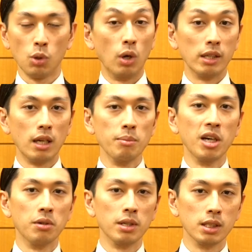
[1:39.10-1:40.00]
まあ、これ当たり
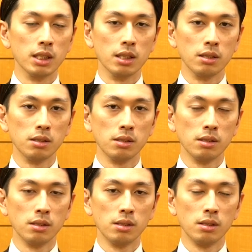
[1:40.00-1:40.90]
前の話です
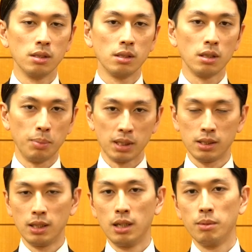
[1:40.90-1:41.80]

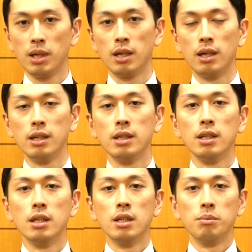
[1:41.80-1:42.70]
パスタであれば、
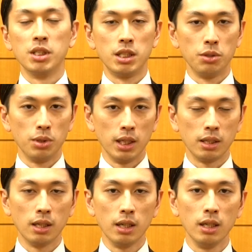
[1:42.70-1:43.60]
まあ、塩であっ
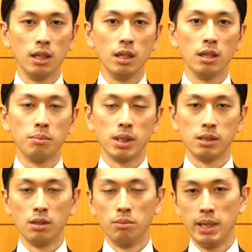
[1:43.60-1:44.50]
たり
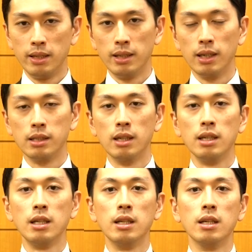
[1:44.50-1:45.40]
パスタの麺であった
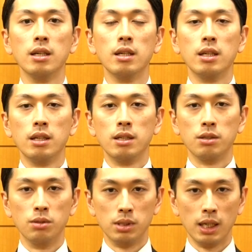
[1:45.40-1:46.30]
り
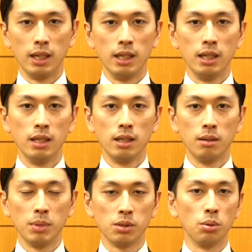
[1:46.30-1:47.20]
具材、
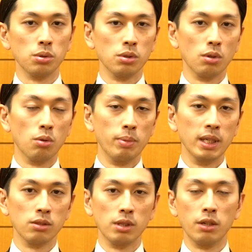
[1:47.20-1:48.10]
まあ、ソースのこう
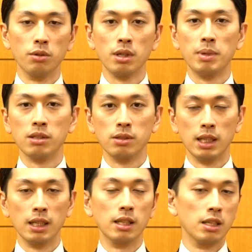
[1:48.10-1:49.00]
ベースとなるようなまあ具
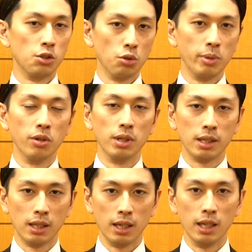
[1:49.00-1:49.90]
材だったり調味料だっ
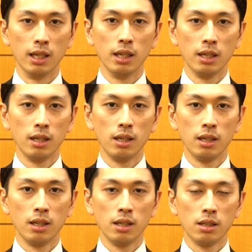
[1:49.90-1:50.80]
たり
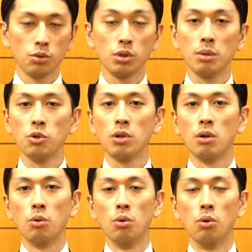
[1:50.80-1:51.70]
そういったものが
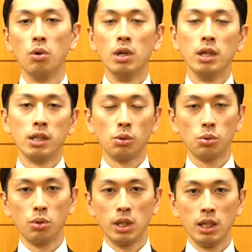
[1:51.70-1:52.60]
こう一
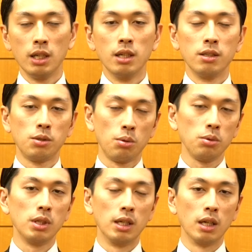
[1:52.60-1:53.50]
通り
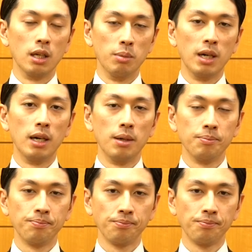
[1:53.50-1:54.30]
揃ってなければ